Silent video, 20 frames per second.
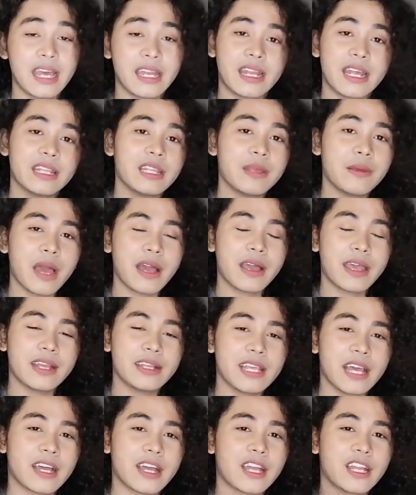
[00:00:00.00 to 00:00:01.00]
nanti
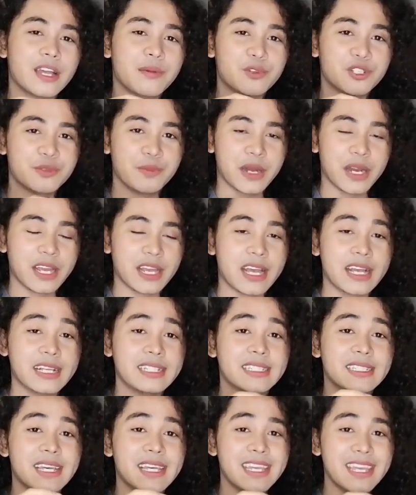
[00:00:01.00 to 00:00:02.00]
agensi akan nge-push mereka
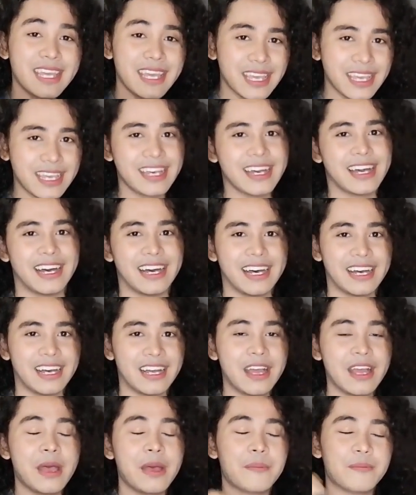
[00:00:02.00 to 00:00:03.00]
sehingga
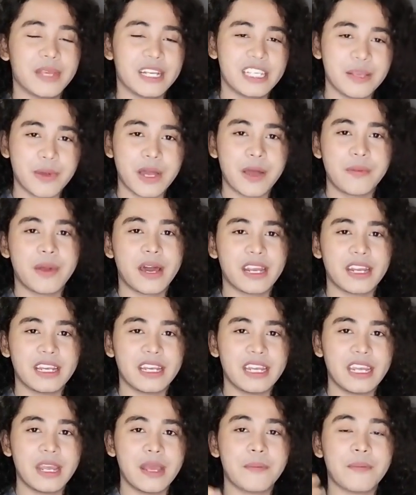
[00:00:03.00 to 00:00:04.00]
fiksi penggemar
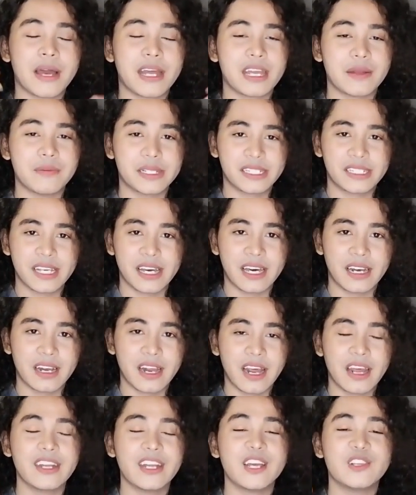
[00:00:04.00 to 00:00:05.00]
ini makin
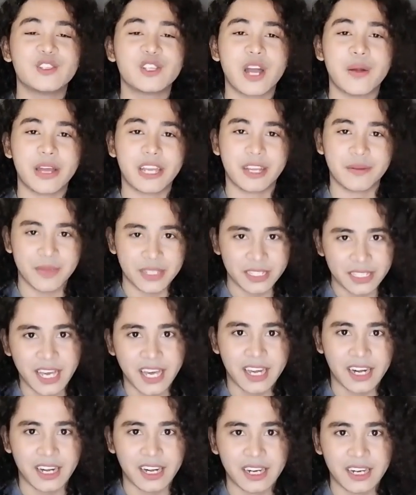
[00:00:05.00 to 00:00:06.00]
besar dan juga makin
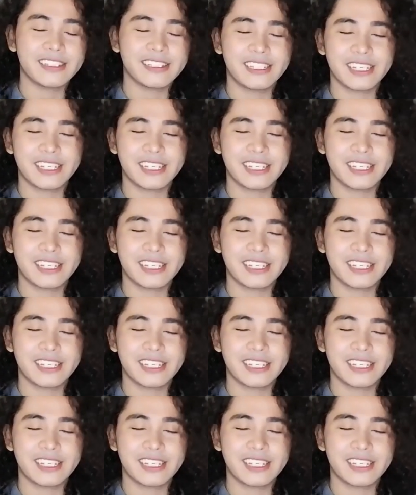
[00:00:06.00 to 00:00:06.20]
besar.